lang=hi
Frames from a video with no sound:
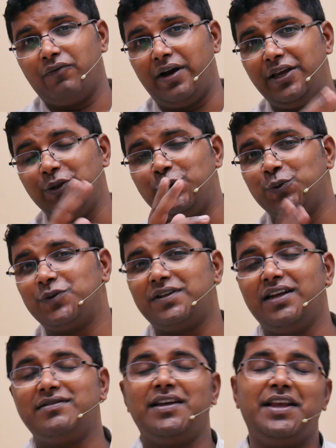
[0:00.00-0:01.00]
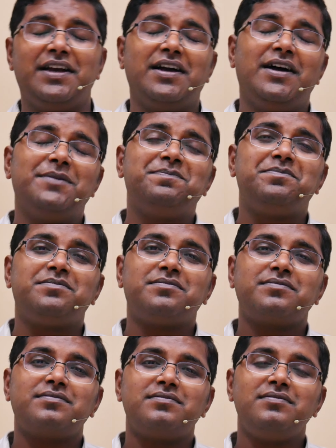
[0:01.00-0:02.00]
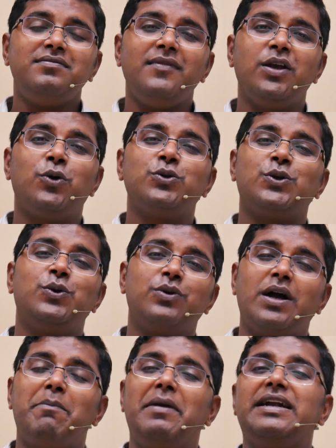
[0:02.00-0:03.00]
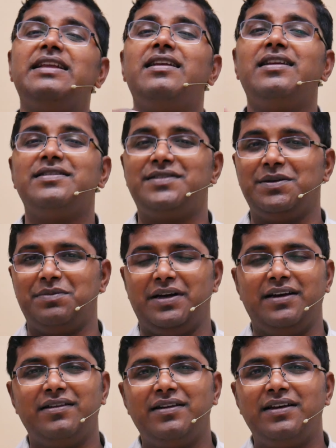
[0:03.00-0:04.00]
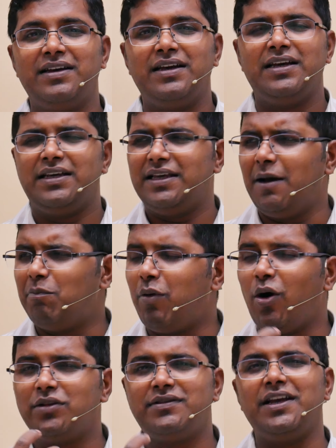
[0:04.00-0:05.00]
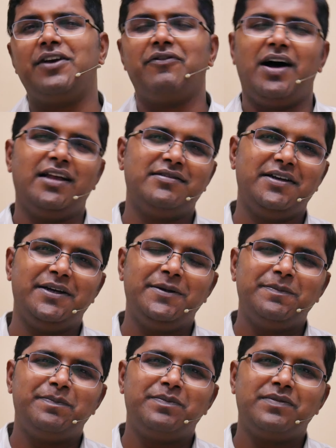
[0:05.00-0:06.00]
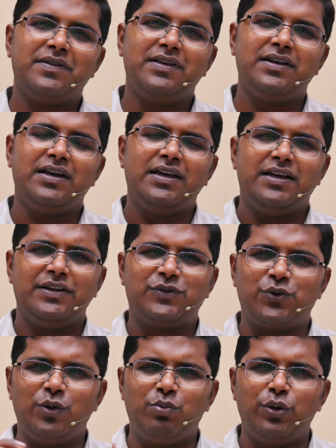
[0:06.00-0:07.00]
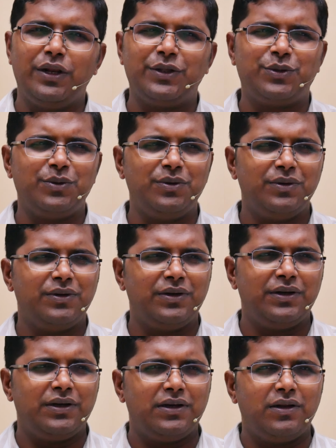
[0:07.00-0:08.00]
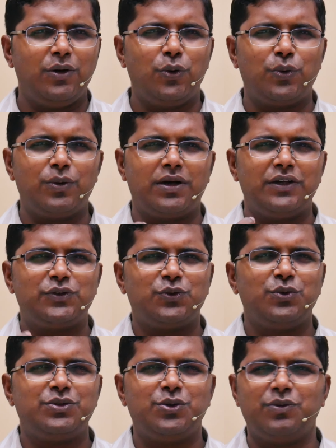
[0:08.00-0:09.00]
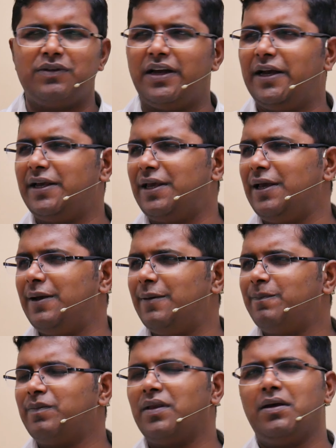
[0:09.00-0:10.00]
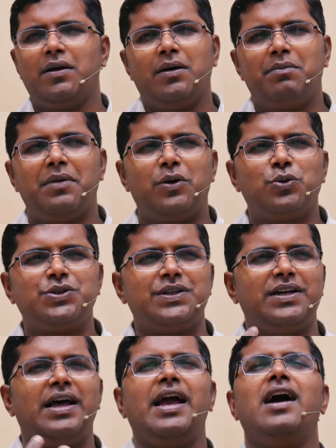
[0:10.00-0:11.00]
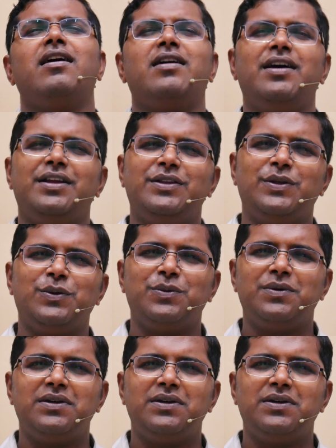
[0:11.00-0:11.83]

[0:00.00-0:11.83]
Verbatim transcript: वहीं दूसरा तरीका कुछ लोगों का मटेरियलिज्म है या भौतिकवाद है इसको बोले तो लोगों का सोच होता है कि मैं कुछ नया खरीद लूँ